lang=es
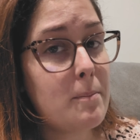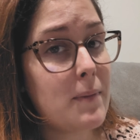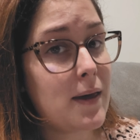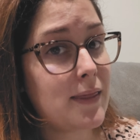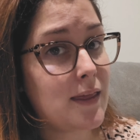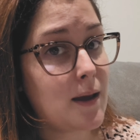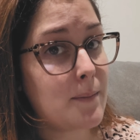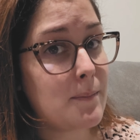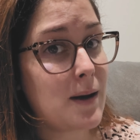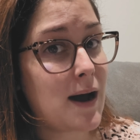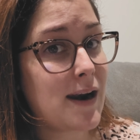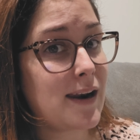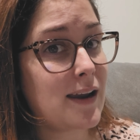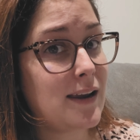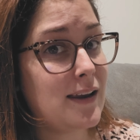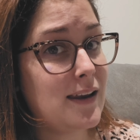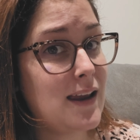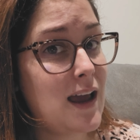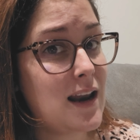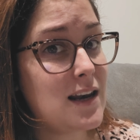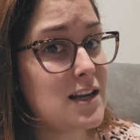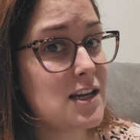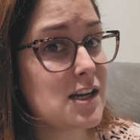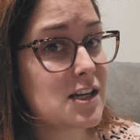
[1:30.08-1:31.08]
Mediamar y
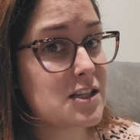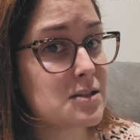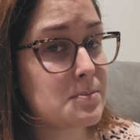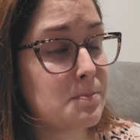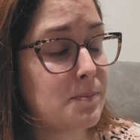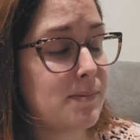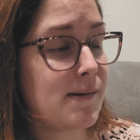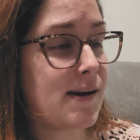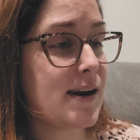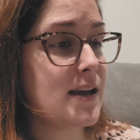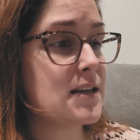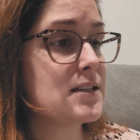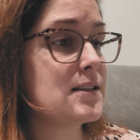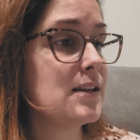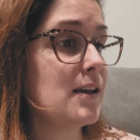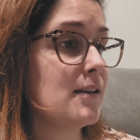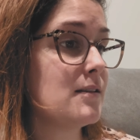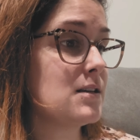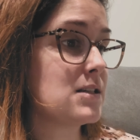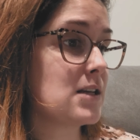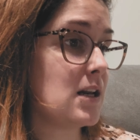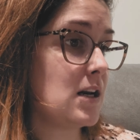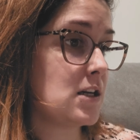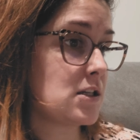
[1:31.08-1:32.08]
AliExpress,
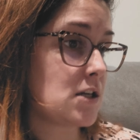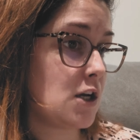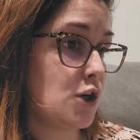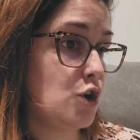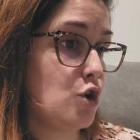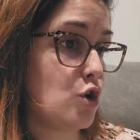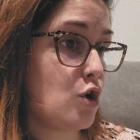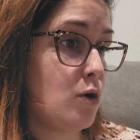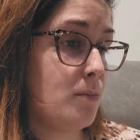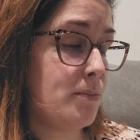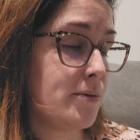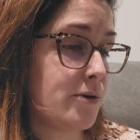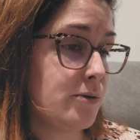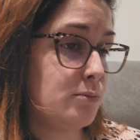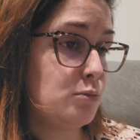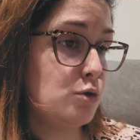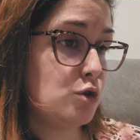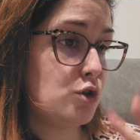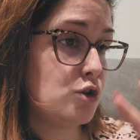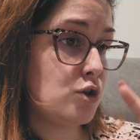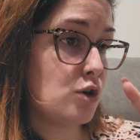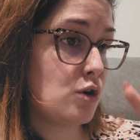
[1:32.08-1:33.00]
tiendas en las que yo compro mucho,